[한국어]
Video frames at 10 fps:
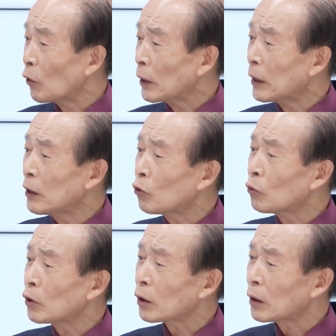
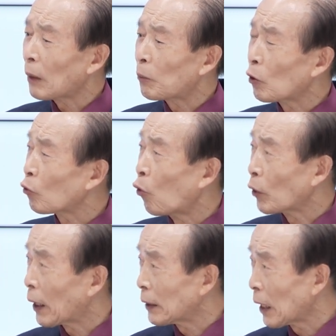이준석 대표를
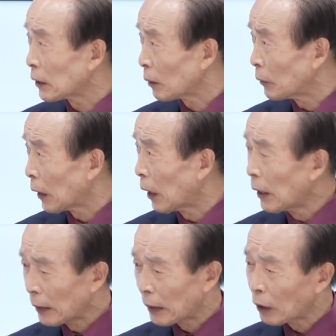공격하지 않습니다.
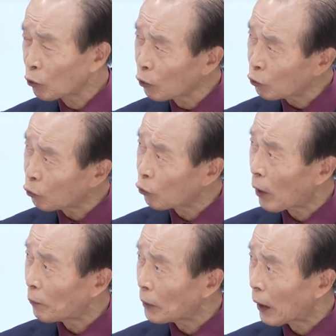이것도
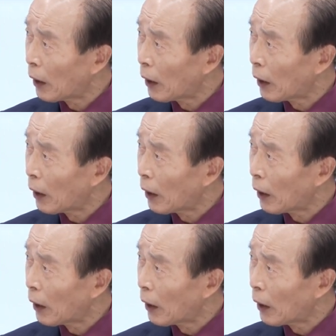중요합니다.